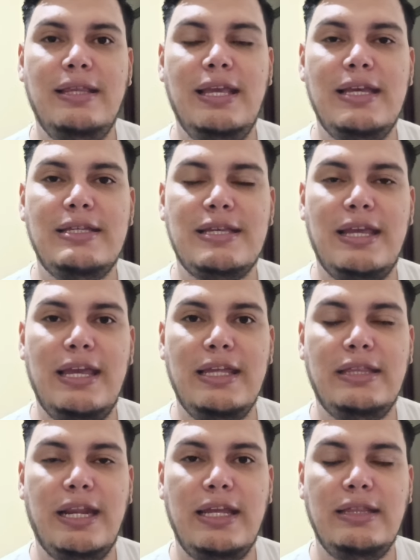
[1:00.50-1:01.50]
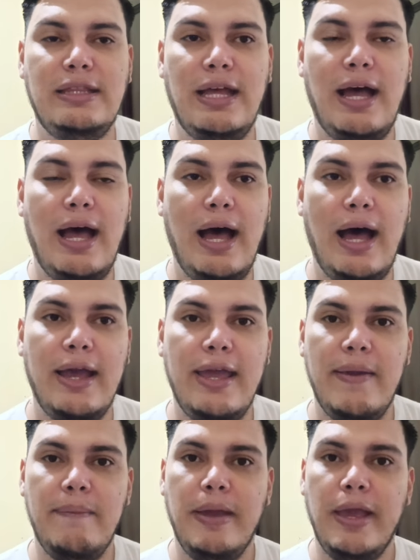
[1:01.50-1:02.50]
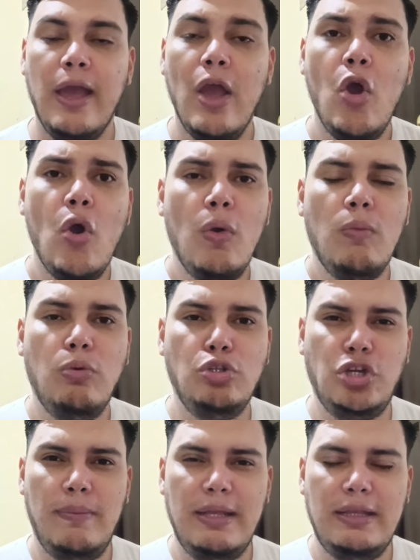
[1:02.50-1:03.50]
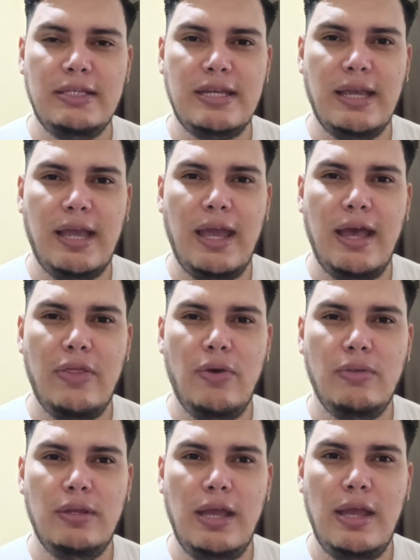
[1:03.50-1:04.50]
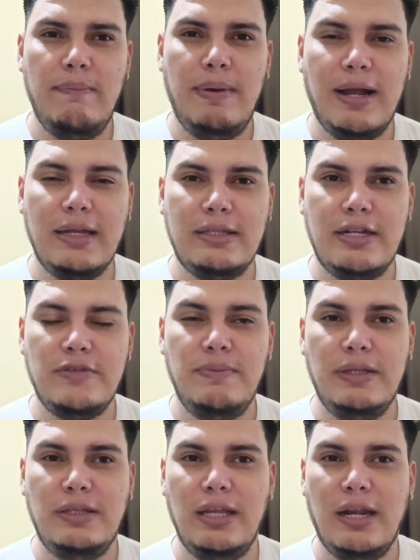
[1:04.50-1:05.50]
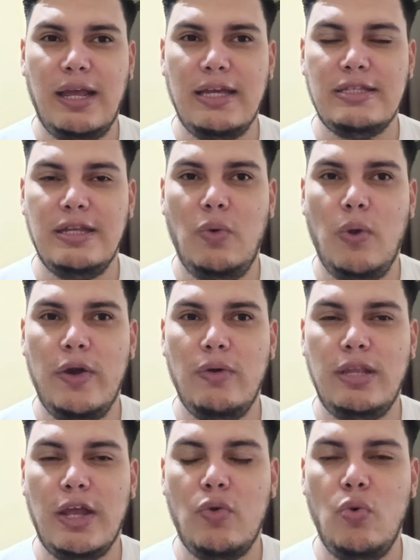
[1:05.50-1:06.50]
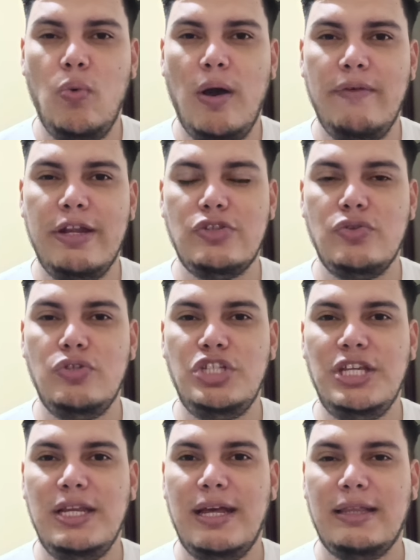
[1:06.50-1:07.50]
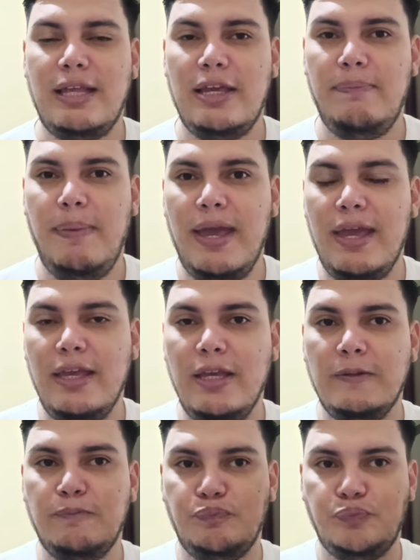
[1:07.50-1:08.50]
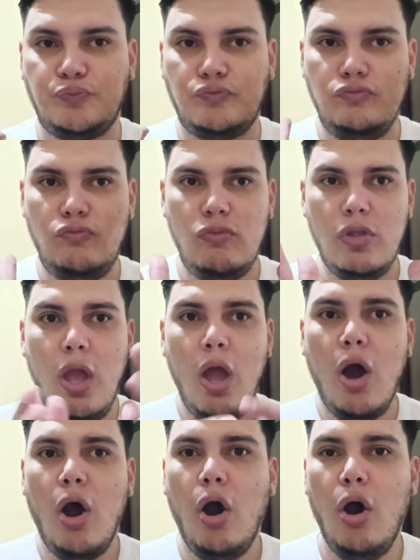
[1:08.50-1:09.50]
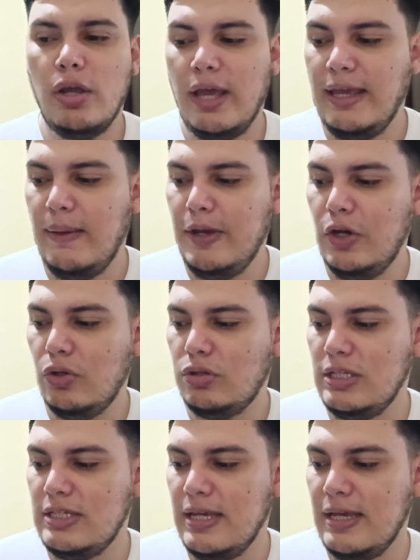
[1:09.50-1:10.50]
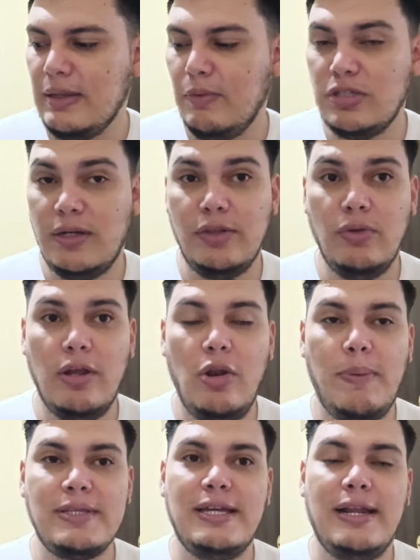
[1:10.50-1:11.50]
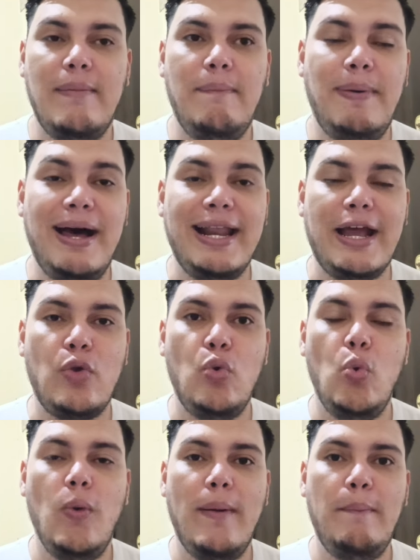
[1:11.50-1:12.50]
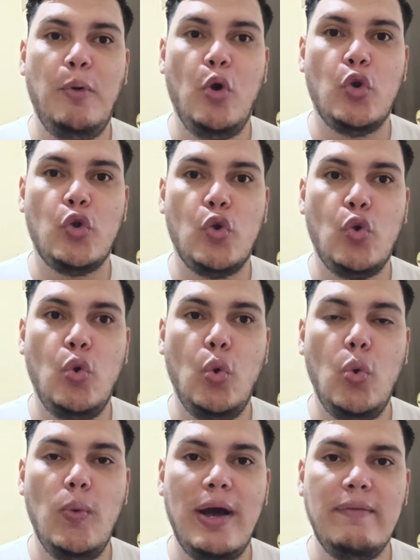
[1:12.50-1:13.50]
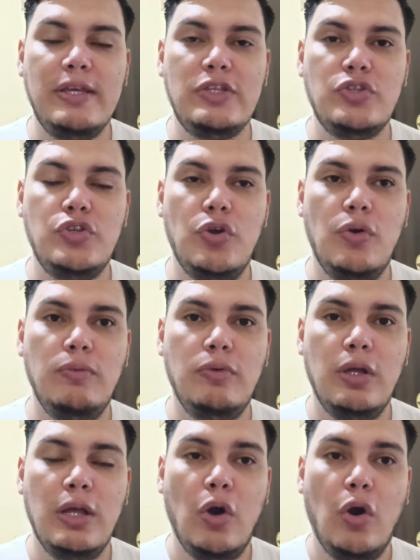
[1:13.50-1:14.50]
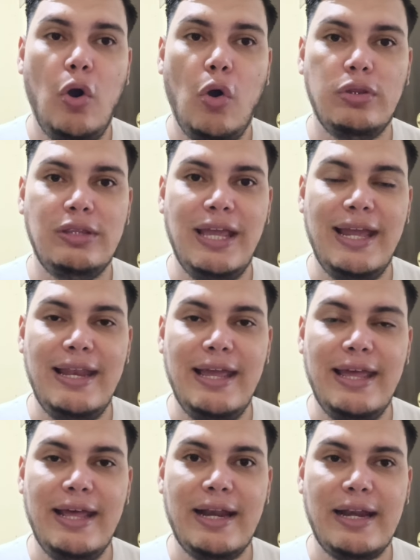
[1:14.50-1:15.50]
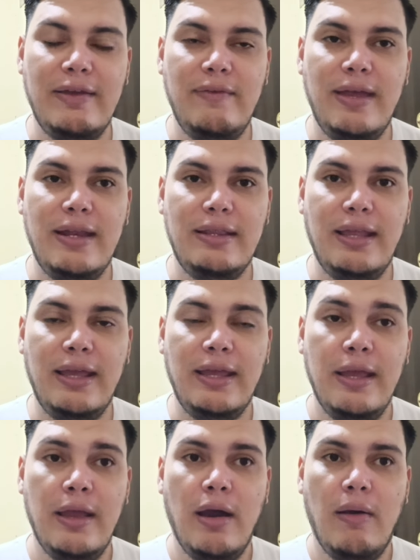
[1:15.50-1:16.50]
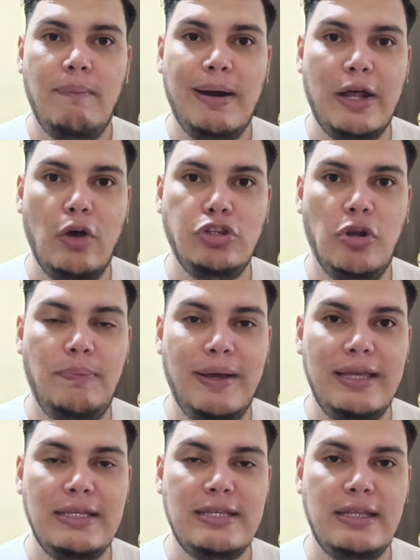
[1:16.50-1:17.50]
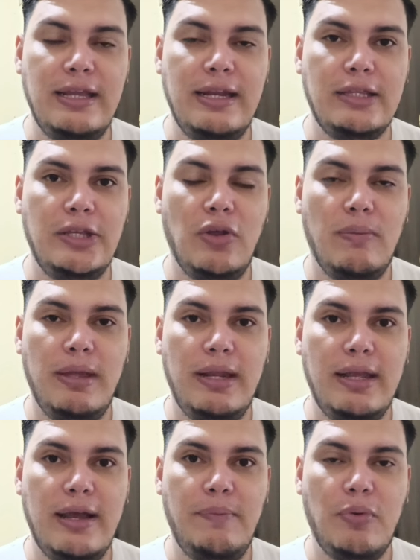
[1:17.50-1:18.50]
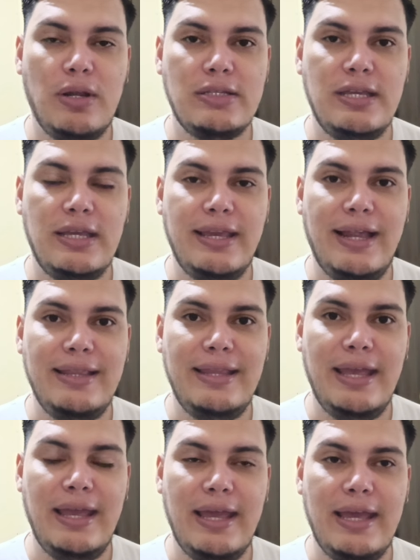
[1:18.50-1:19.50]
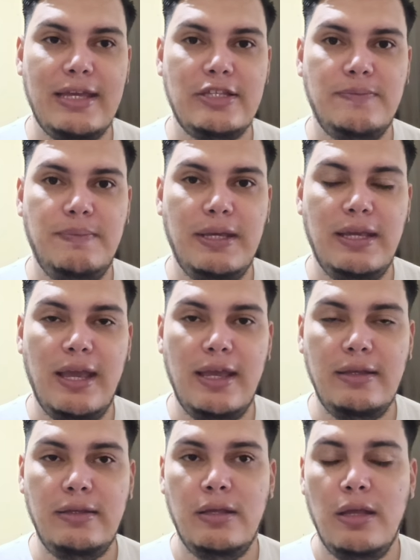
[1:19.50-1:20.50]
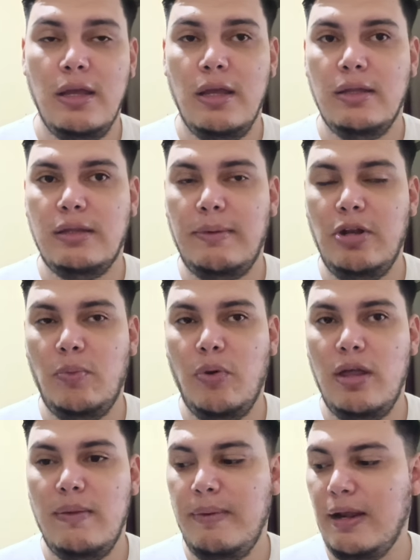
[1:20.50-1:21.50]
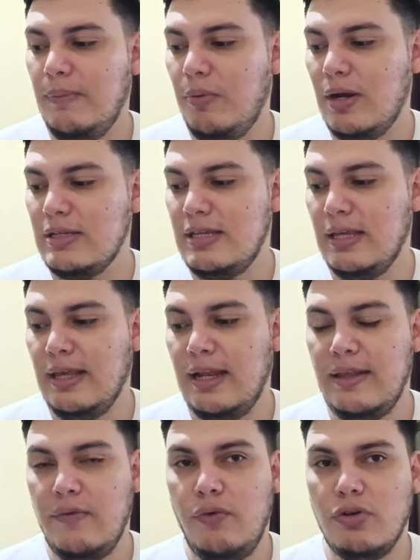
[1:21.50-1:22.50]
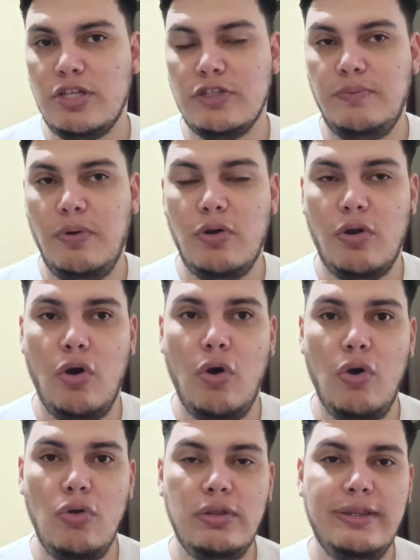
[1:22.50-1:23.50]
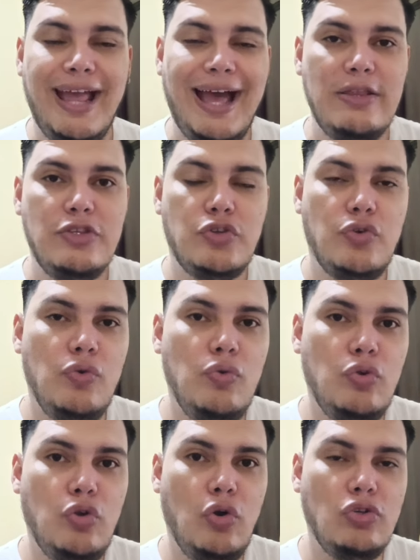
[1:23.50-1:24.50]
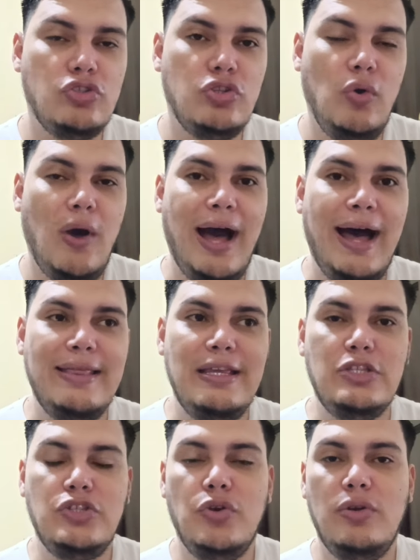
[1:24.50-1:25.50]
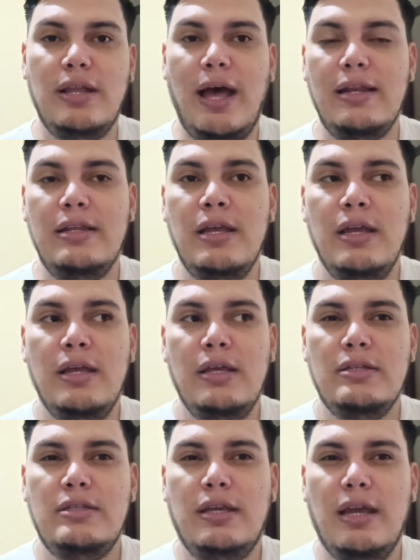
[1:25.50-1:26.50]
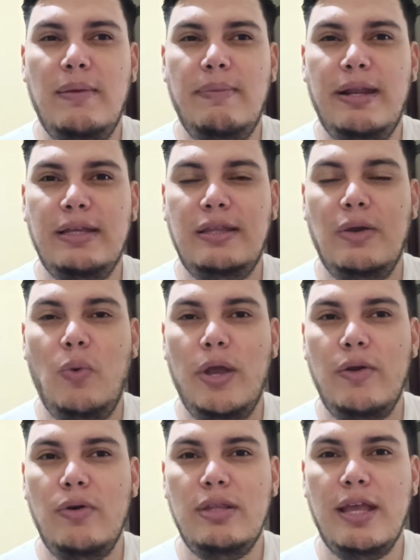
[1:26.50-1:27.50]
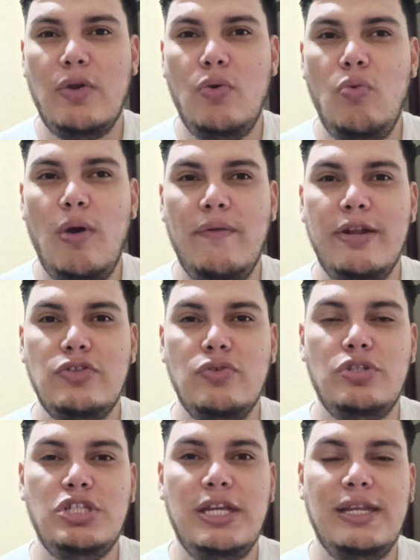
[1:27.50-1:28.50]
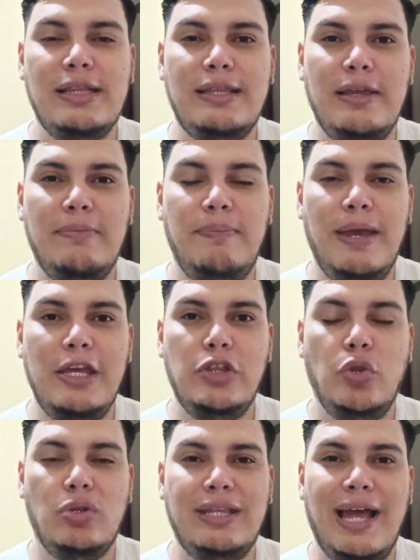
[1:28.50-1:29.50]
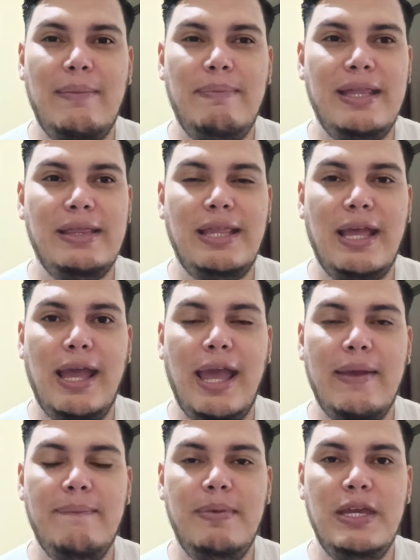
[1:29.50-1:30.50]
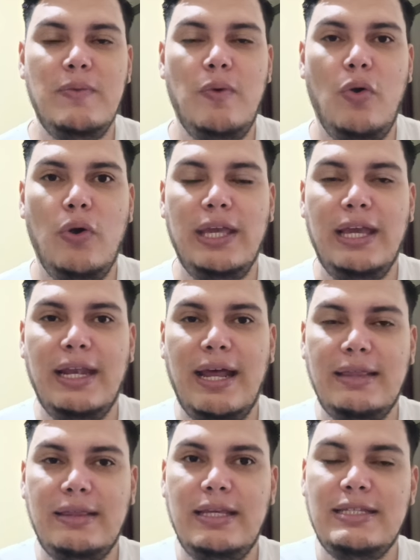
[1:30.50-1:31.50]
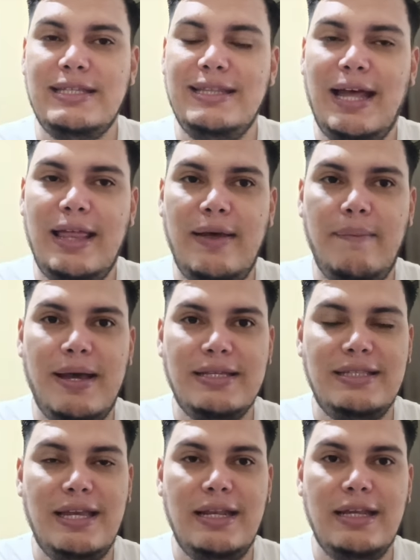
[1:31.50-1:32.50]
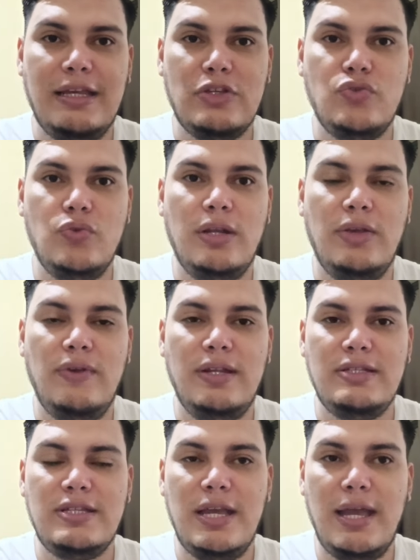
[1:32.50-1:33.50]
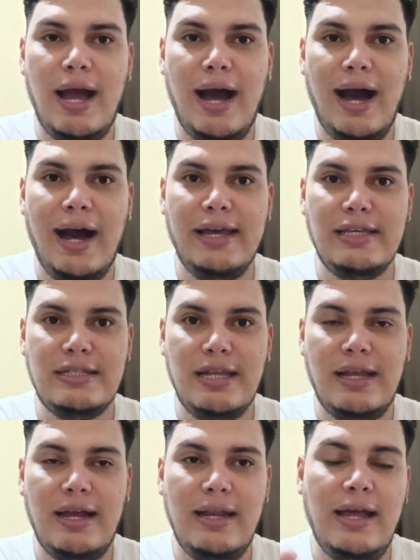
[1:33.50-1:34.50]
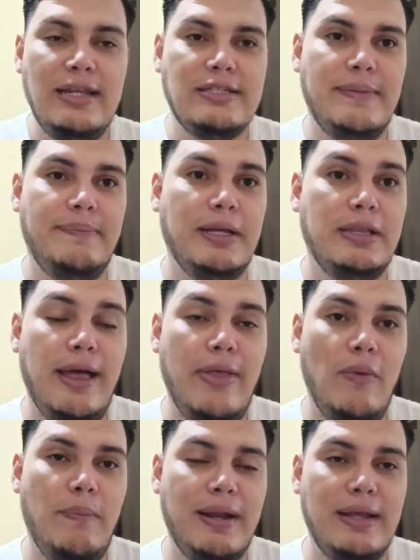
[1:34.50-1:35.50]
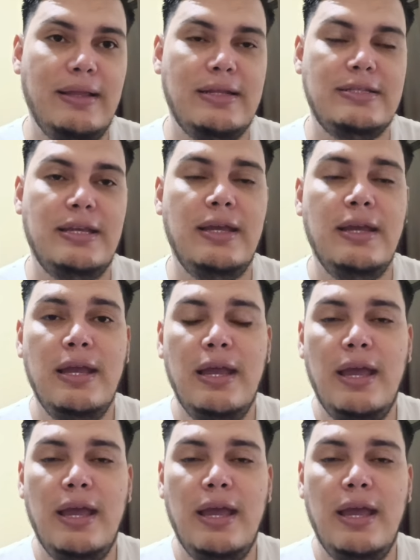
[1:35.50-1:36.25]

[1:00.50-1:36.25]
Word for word: 10 y 30 AM. Muchos me dicen que a dónde van a transmitir este juego de Cuba versus China Taipei. Ok, amigo noticia, estamos hablando que lo pasarán para Cuba por Cuba Visión o Tele Rebelde. Para otros países de Latinoamérica por la señal de ESPN también lo pueden ver por la señal de Fox Sport o Dance con un costo adicional. Si quieren ver este juego de Cuba versus China Taipei totalmente en vivo y gratis, nada más tienen que suscribirse a este canal. Está pactado para darse